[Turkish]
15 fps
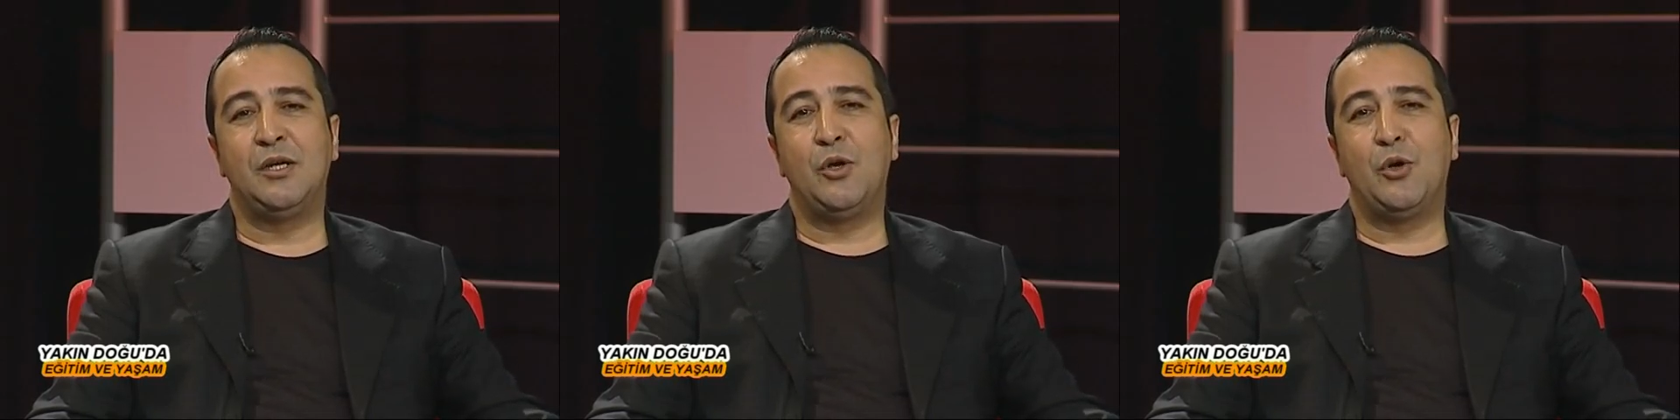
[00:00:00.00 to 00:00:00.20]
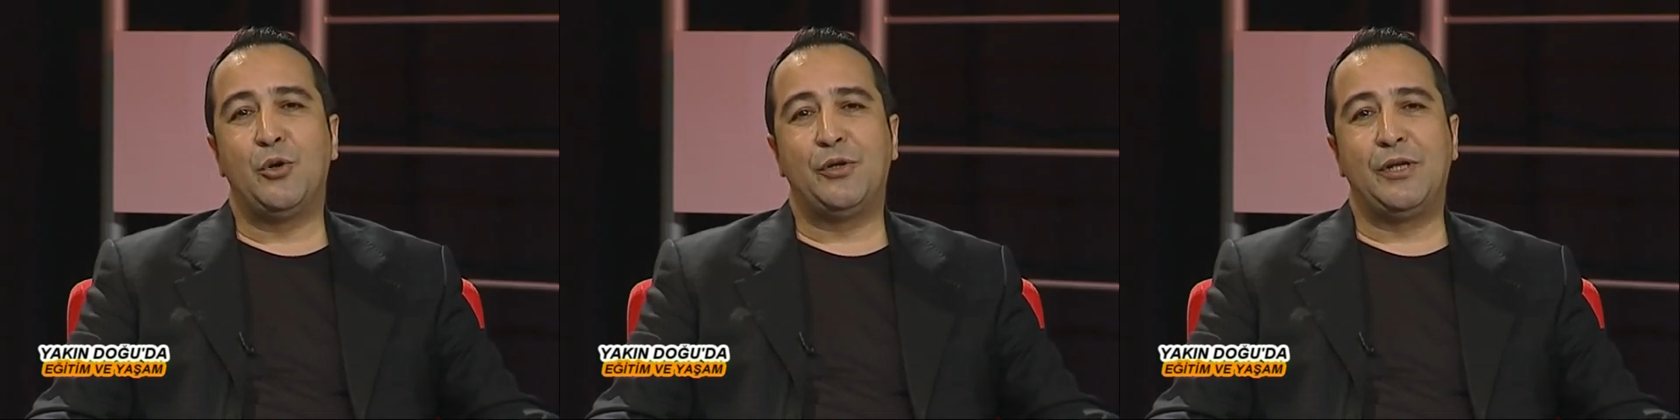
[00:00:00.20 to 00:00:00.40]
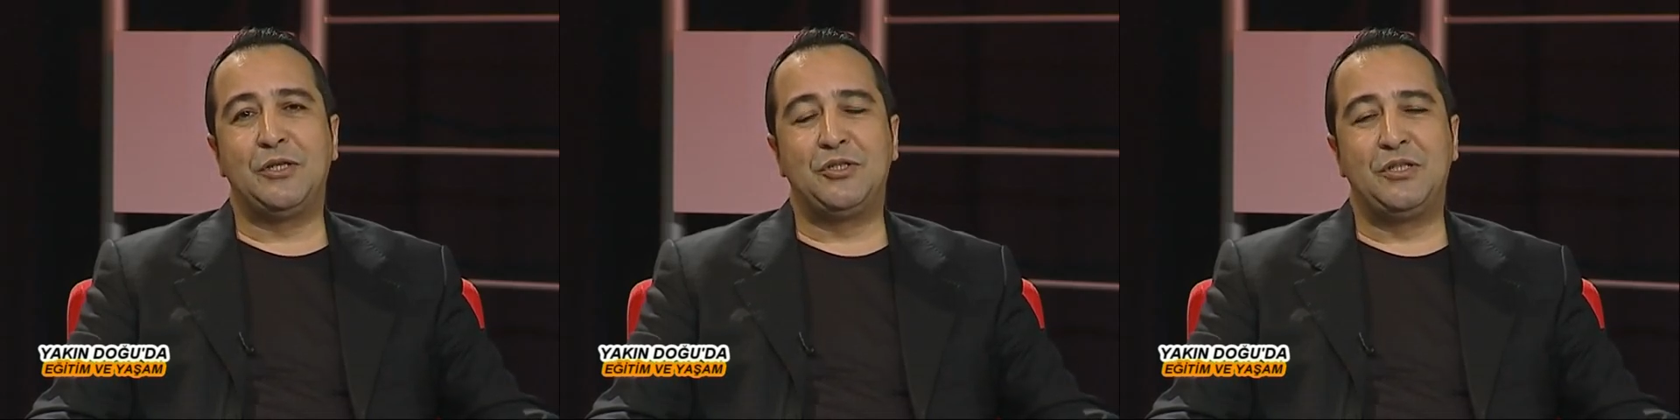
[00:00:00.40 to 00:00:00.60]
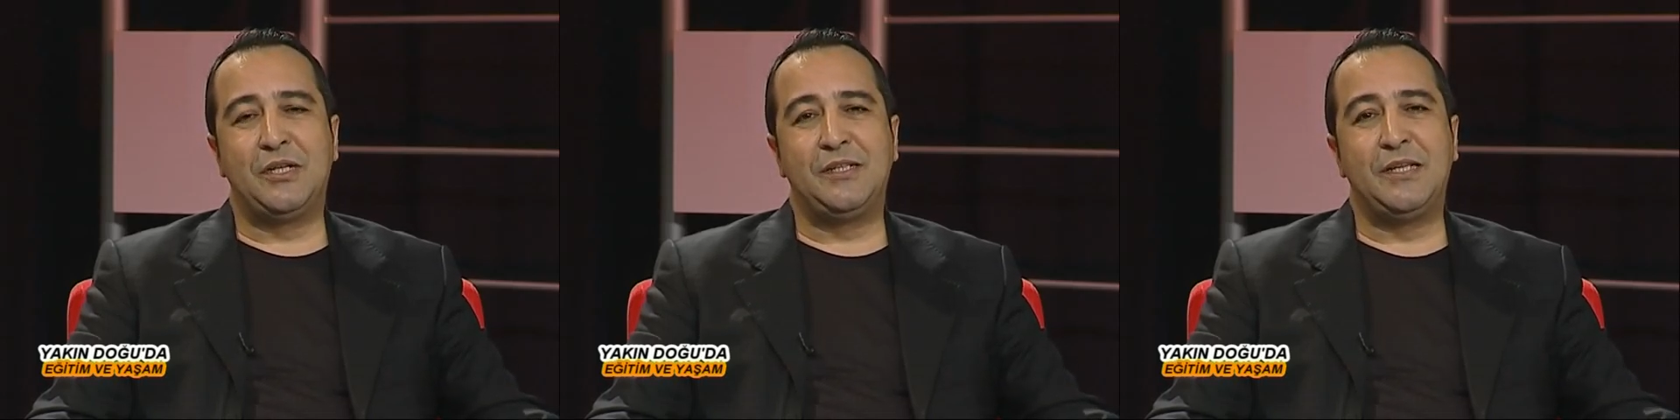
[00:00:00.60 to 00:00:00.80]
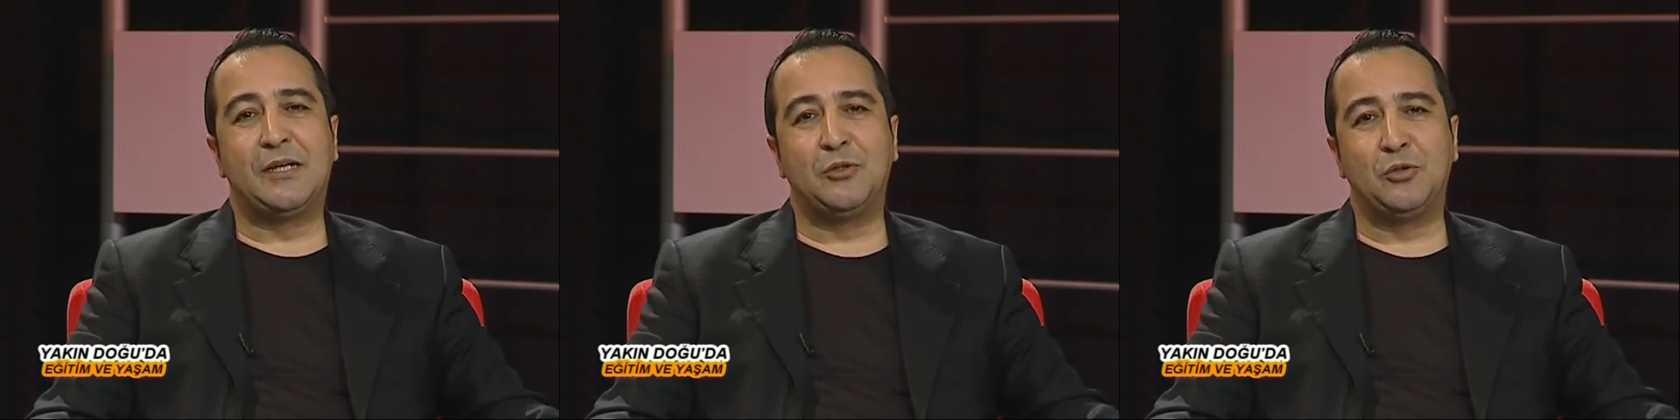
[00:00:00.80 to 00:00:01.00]

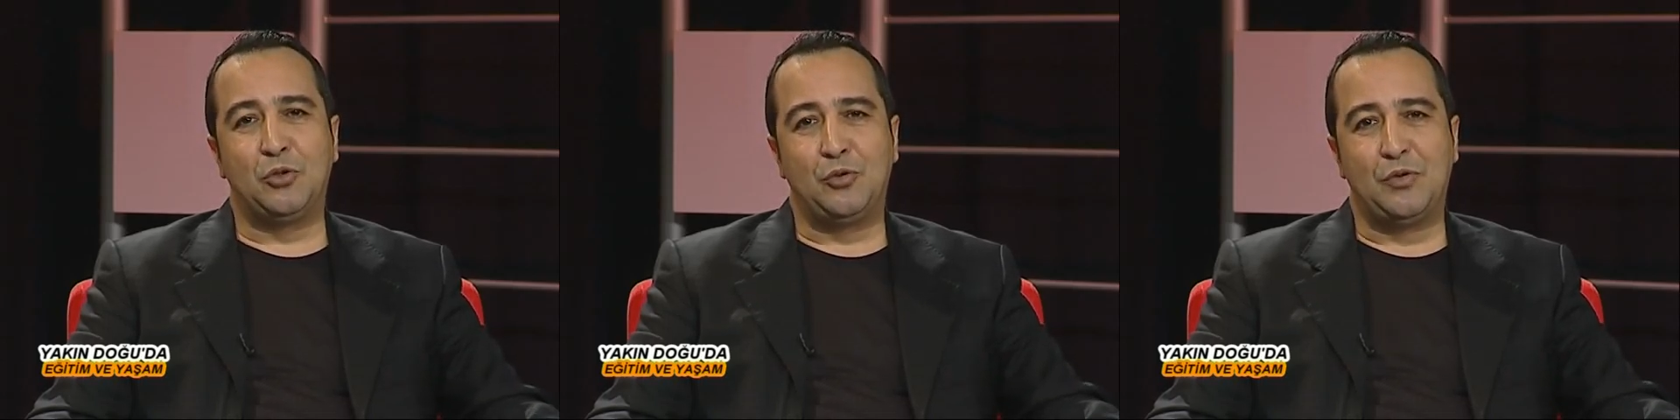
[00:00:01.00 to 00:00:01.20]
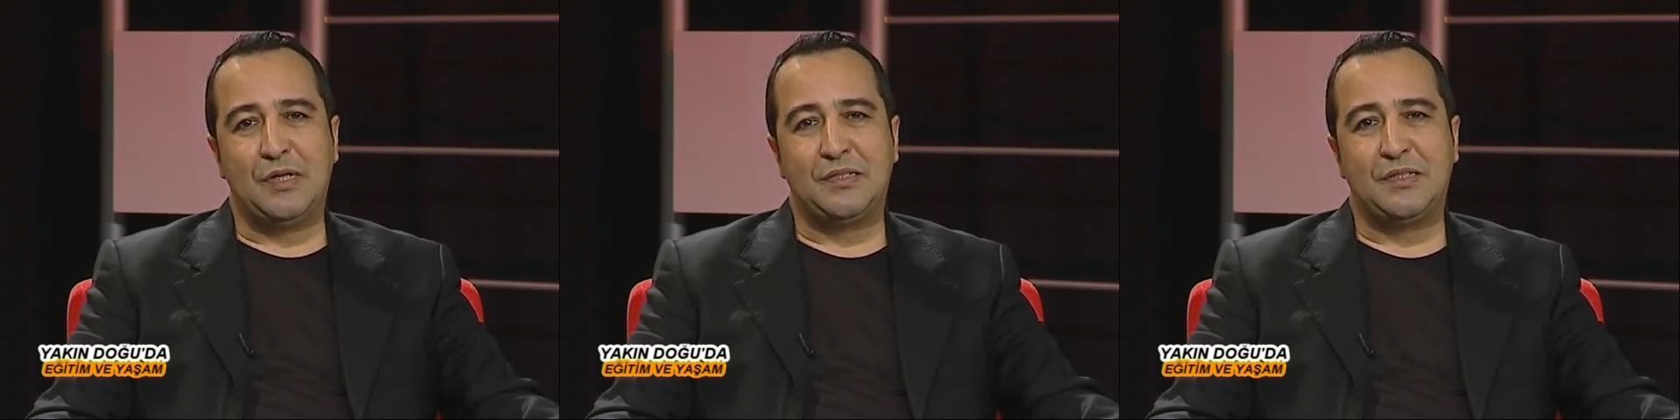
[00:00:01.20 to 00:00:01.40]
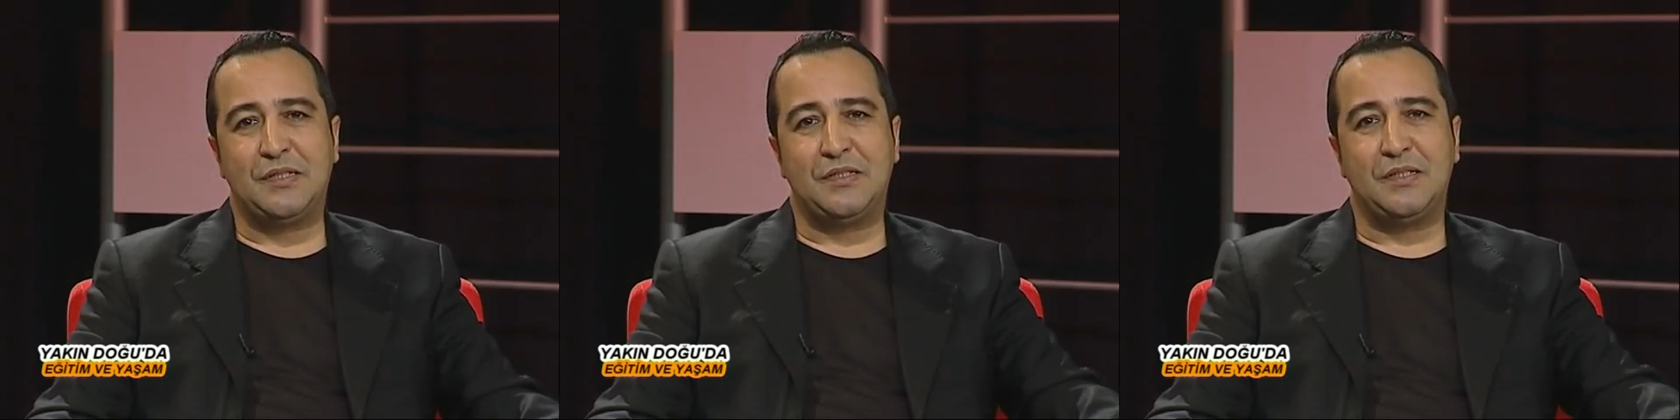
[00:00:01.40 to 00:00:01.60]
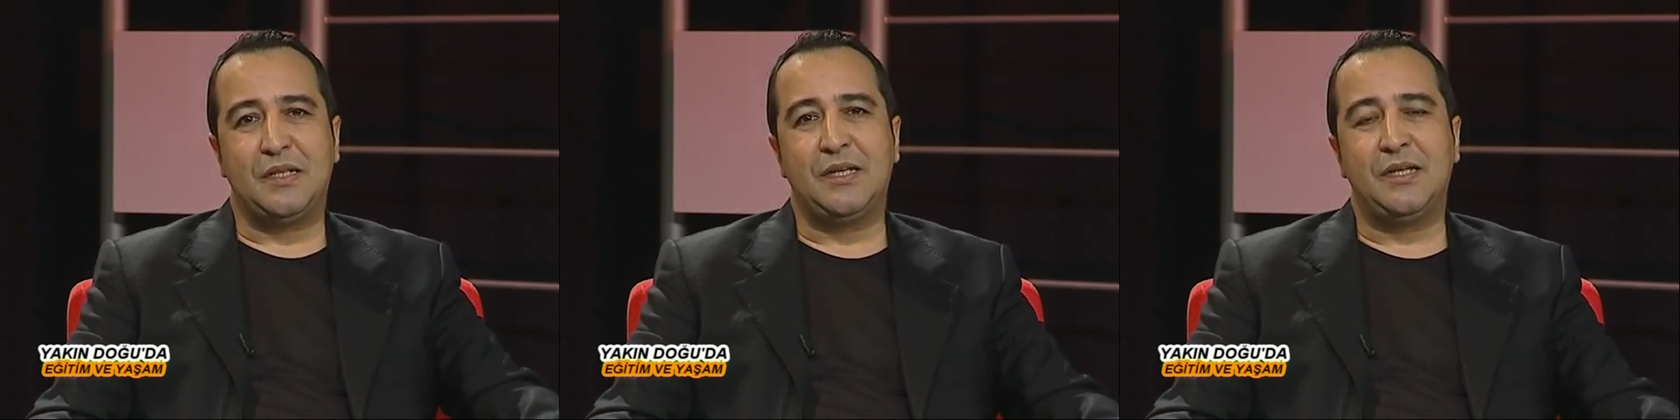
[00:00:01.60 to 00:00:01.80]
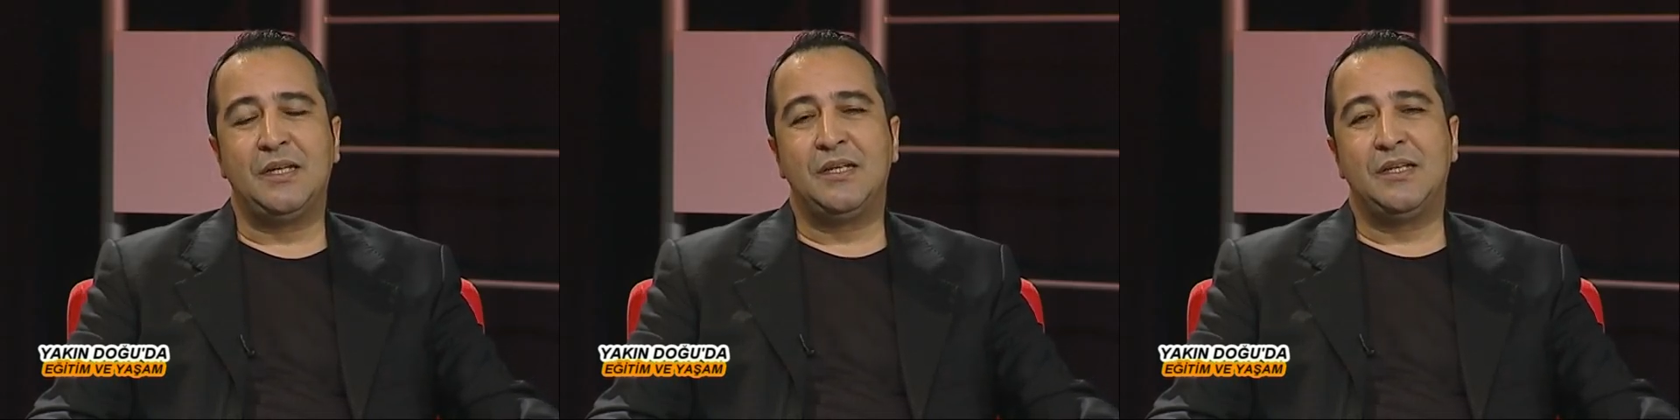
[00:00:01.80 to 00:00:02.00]
öğrencilerin Yakın Doğu
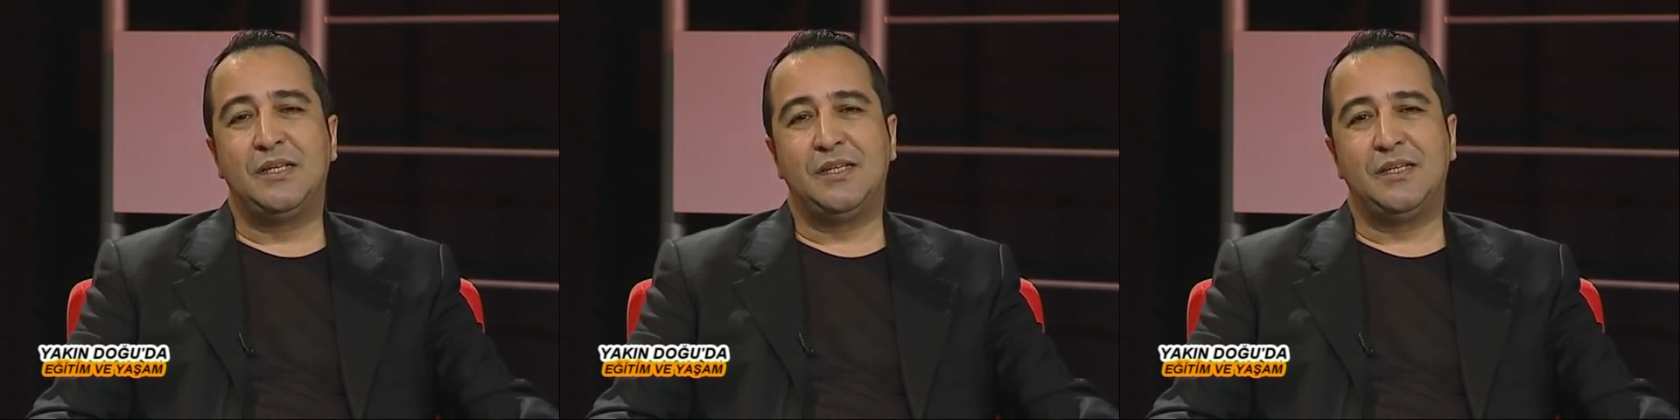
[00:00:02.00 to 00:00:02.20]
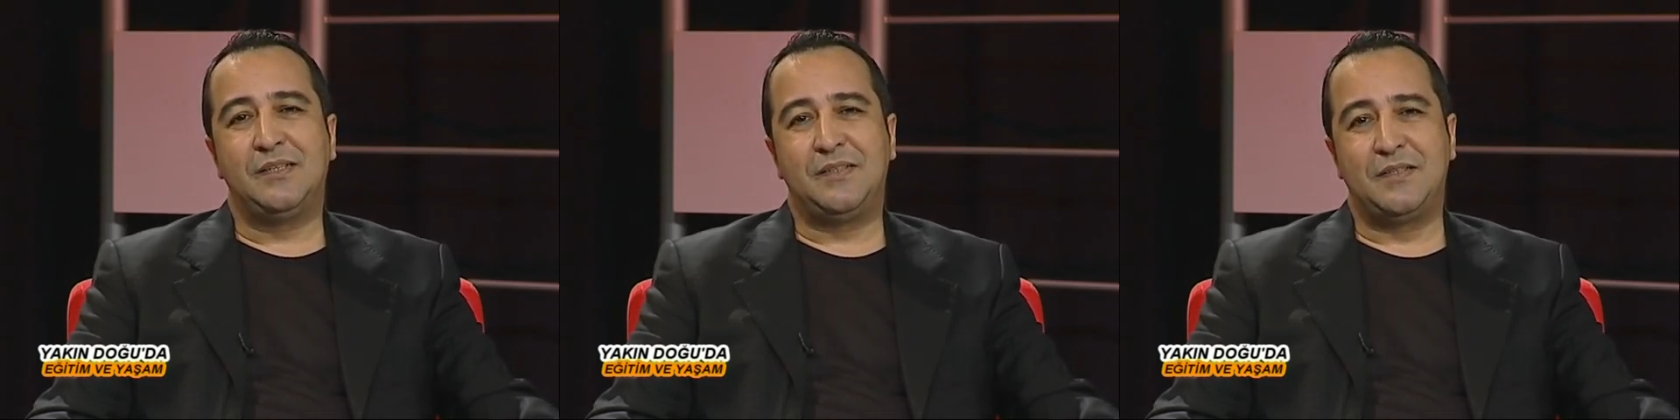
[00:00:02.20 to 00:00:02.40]
Üniversitesi'ne e,